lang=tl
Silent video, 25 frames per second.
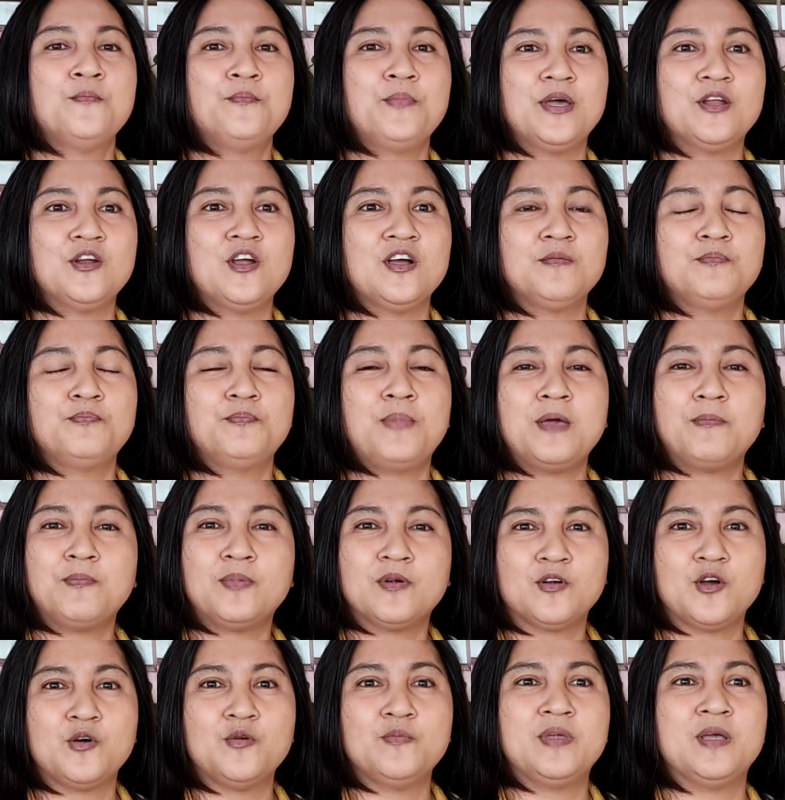Pero ang
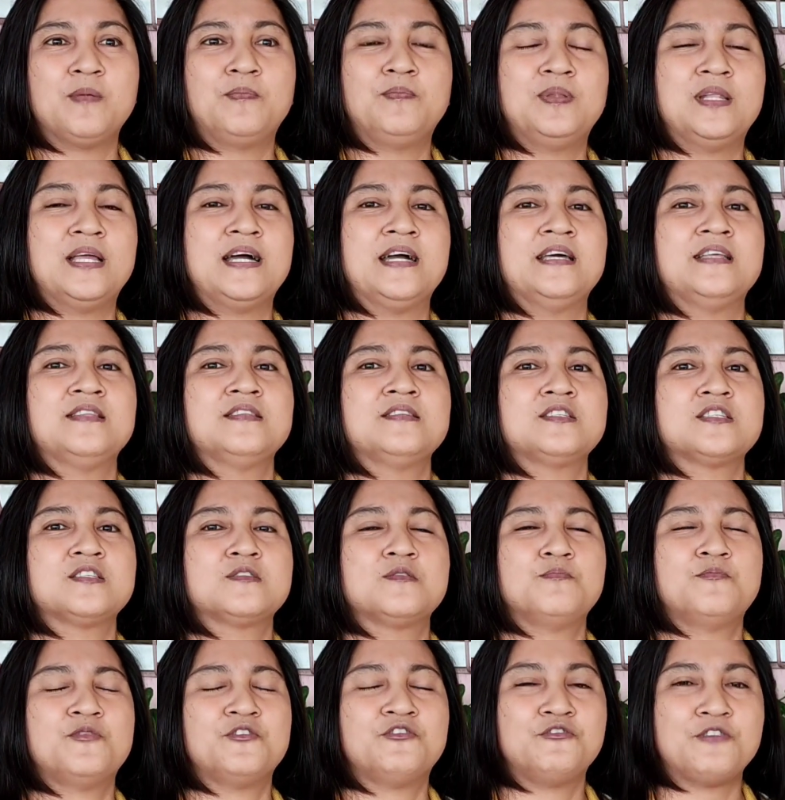peperomia
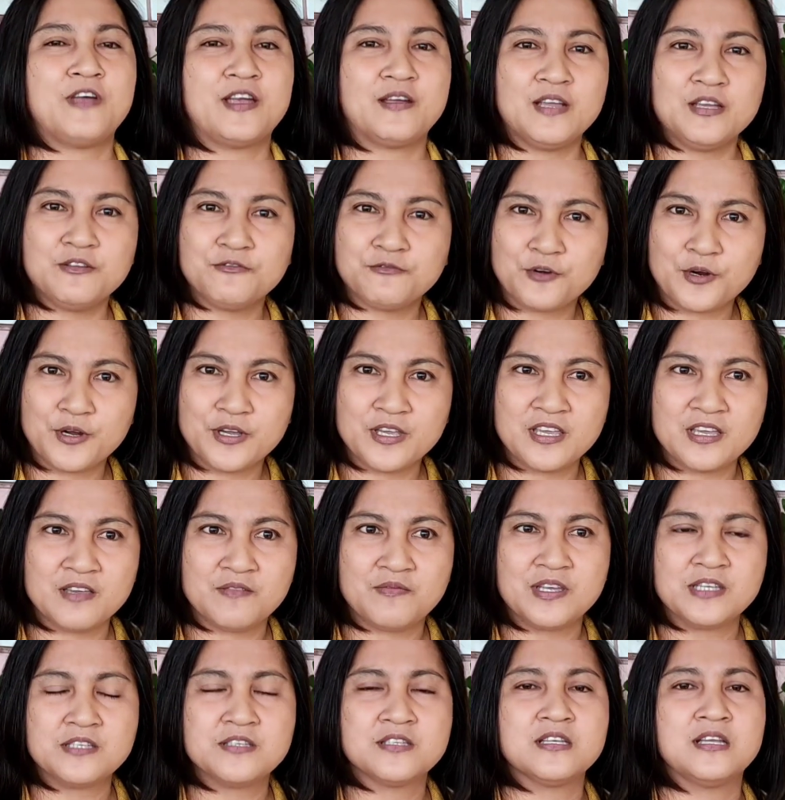plants, very
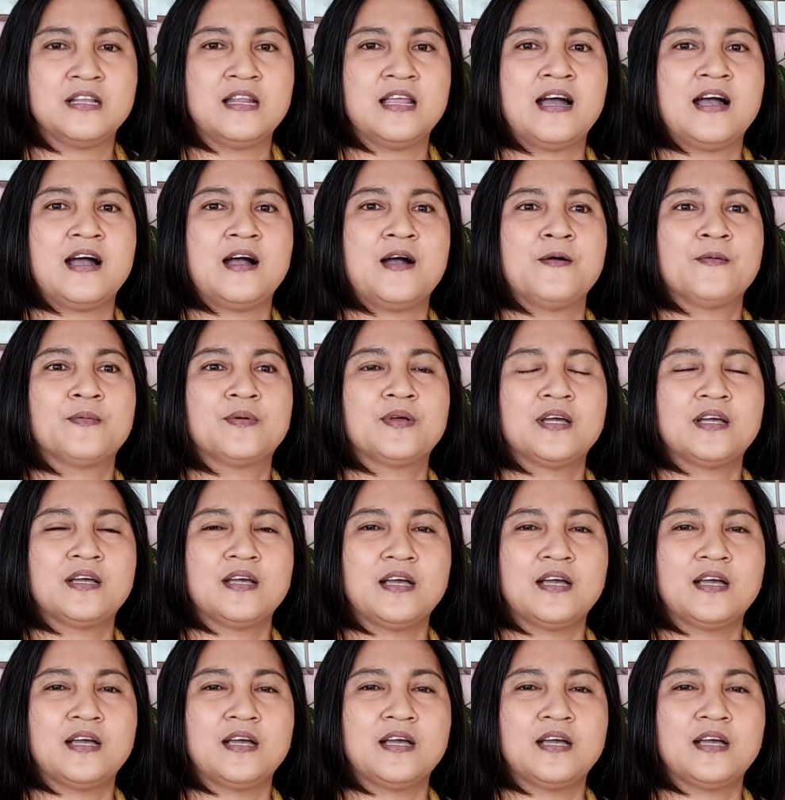forgiving sila.